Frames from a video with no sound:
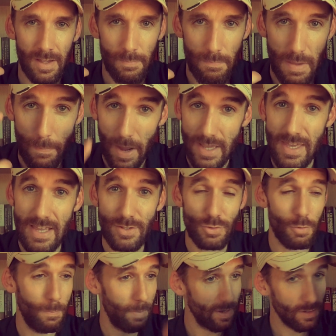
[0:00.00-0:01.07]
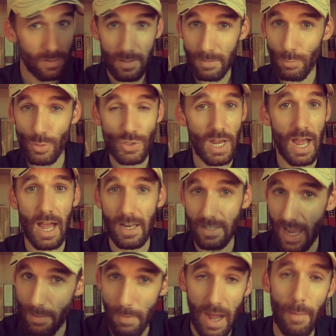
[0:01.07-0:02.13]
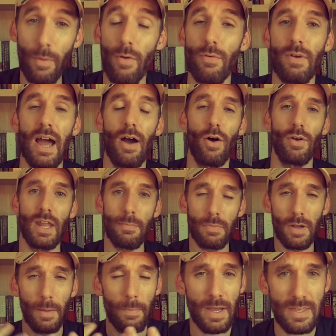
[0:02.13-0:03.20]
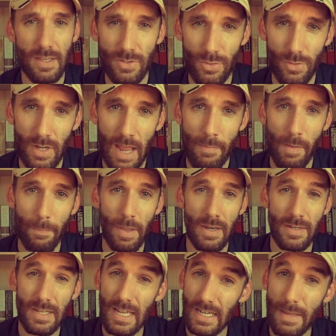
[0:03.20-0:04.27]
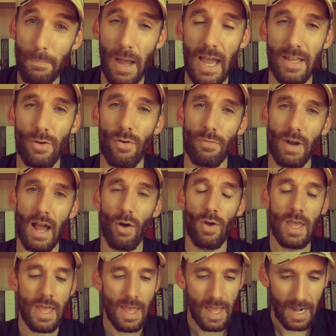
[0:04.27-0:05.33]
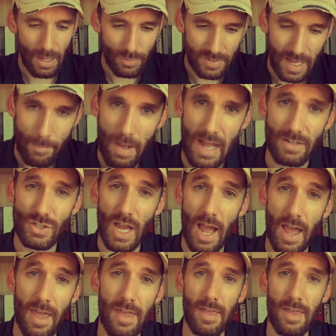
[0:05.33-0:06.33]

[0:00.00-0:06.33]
มีพระเยซูเป็นเครื่องบูชาไทยบาปของเรา ในเมื่อพระเยซูกลายมาเป็นที่ลิภัยของเรา เราสามารถใช้